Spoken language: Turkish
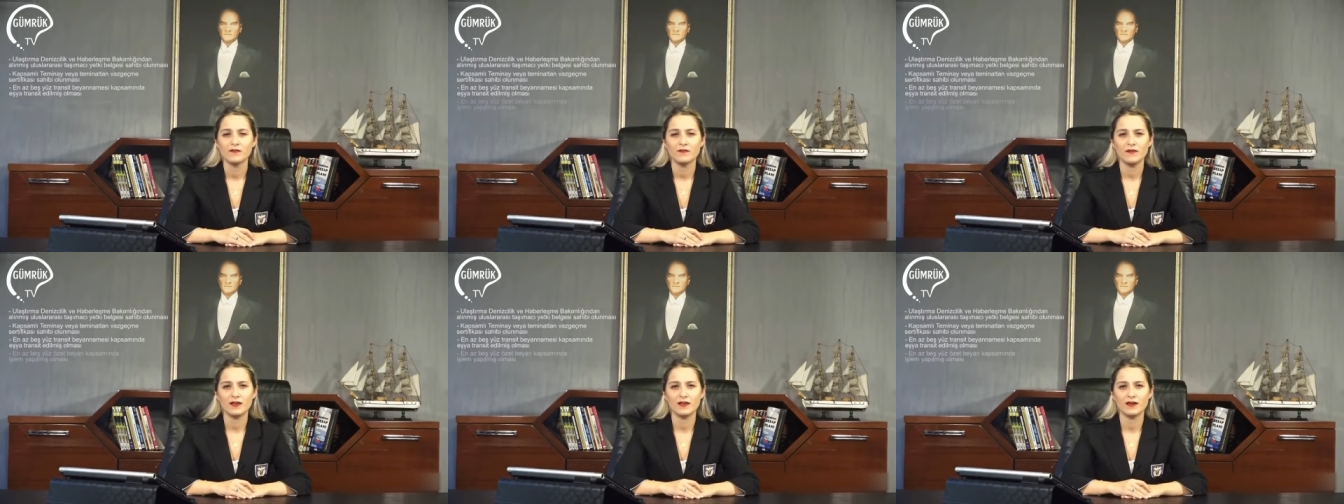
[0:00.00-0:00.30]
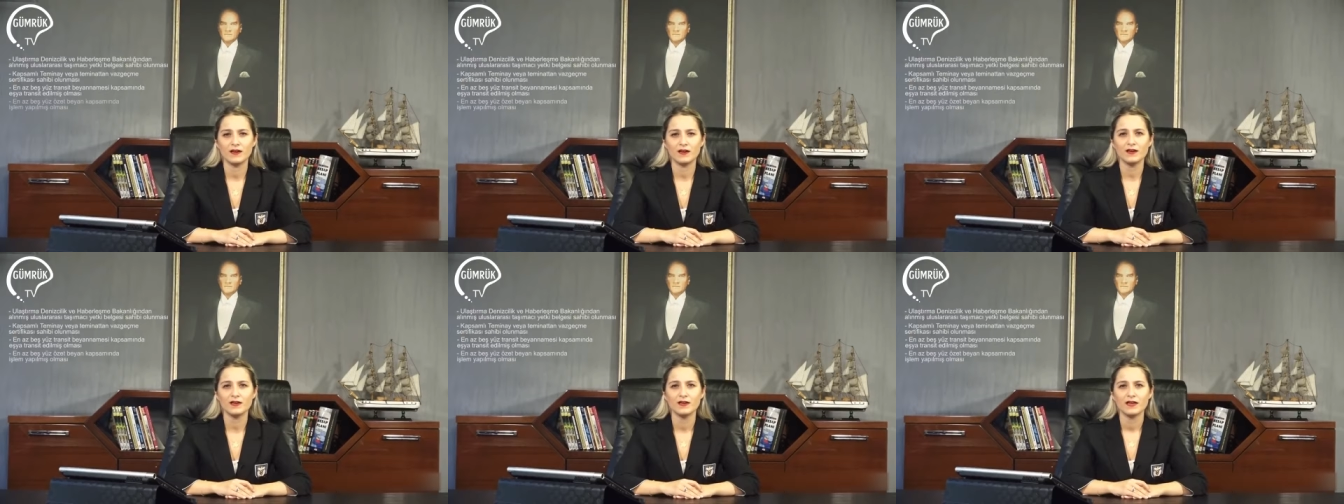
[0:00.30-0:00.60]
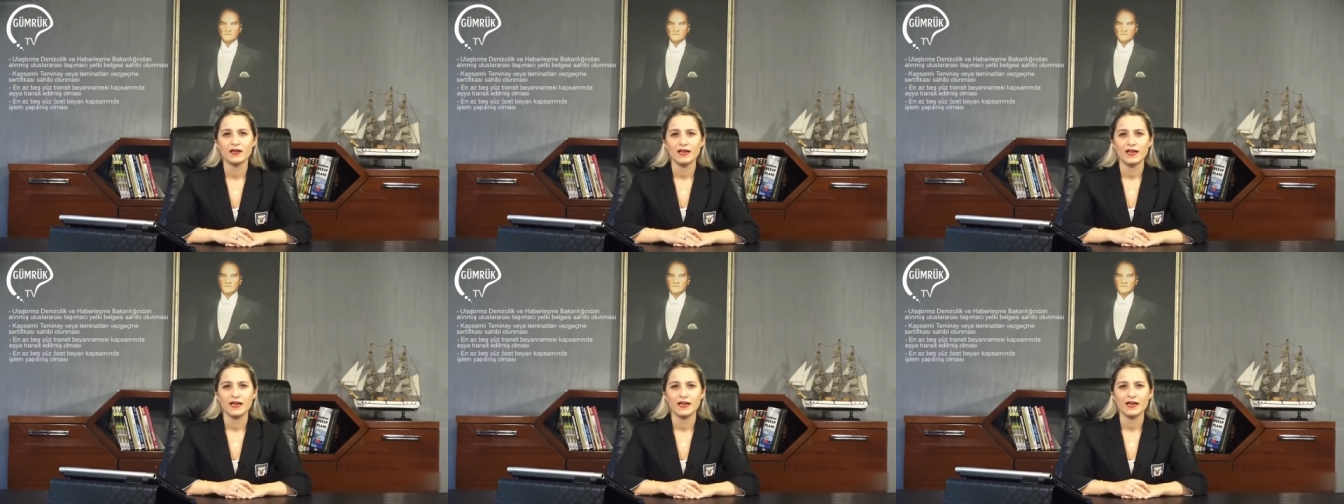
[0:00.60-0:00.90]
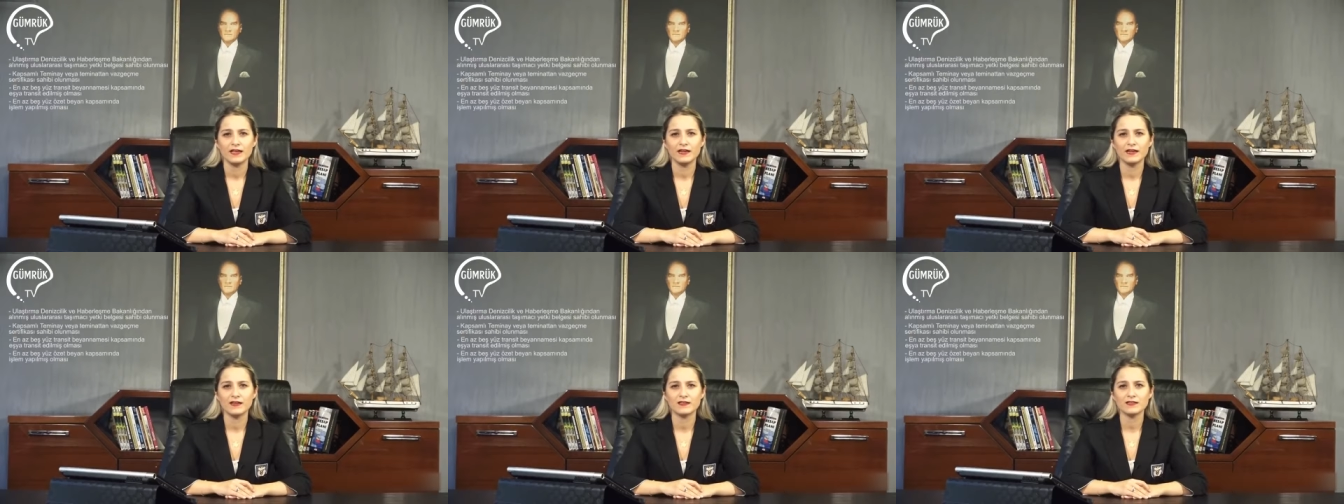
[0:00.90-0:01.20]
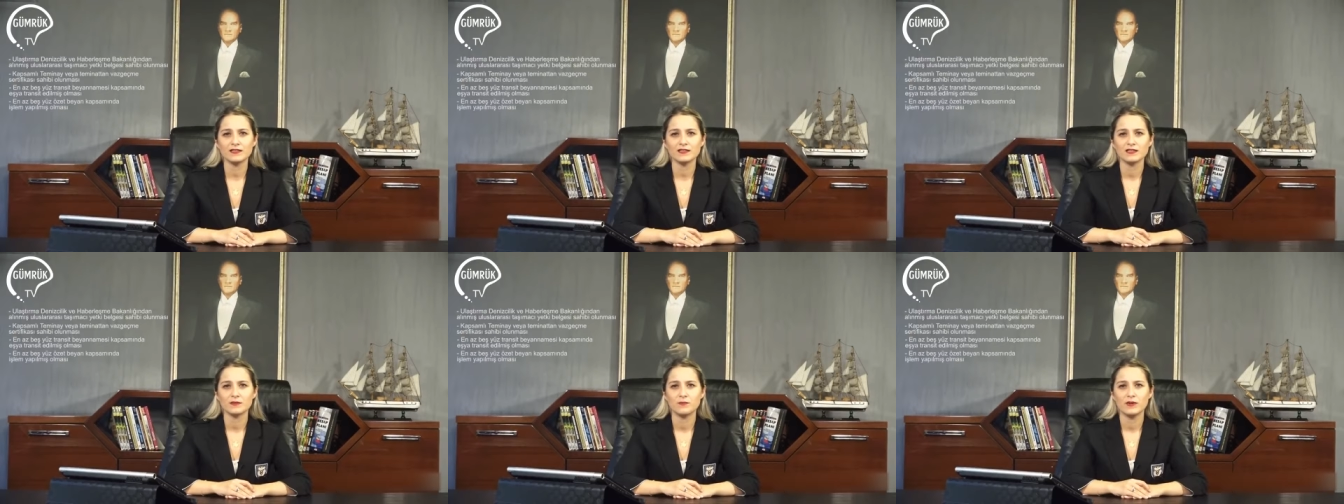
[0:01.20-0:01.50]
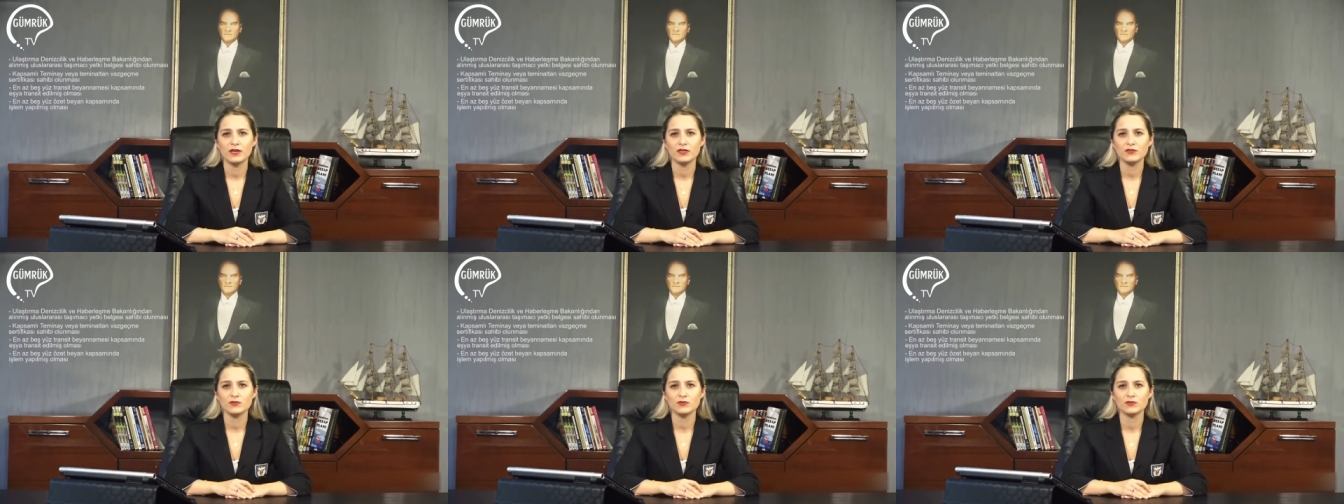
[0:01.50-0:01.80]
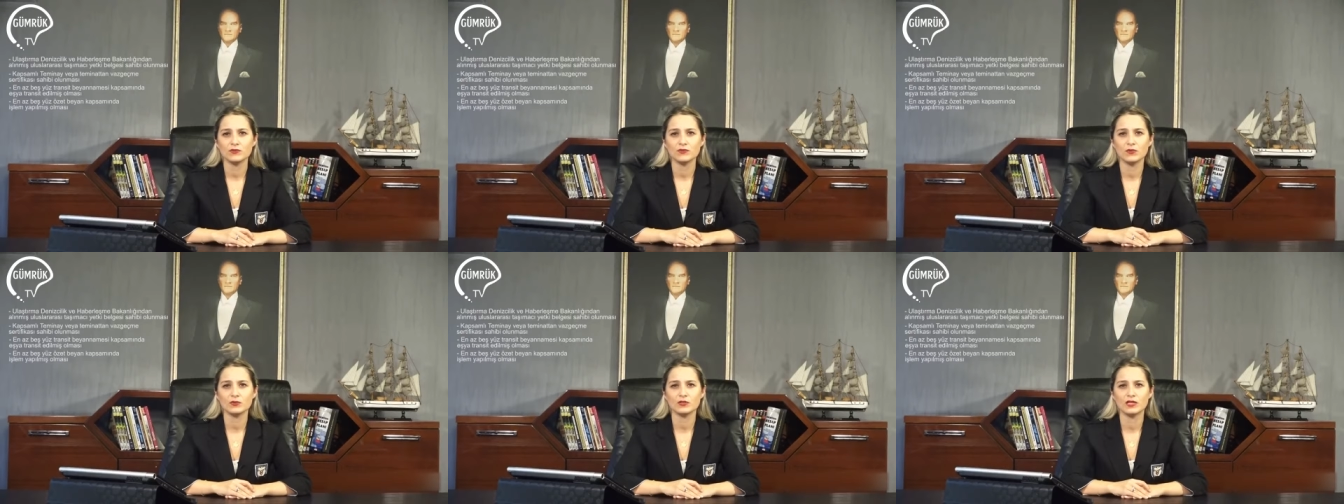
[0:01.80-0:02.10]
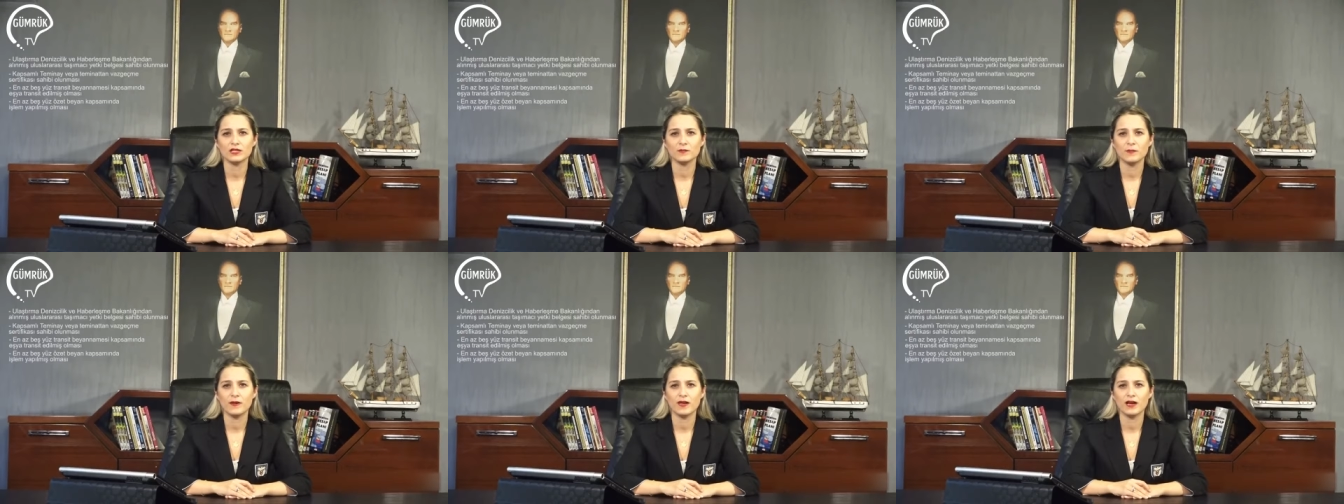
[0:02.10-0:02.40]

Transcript: veya en az 500 özet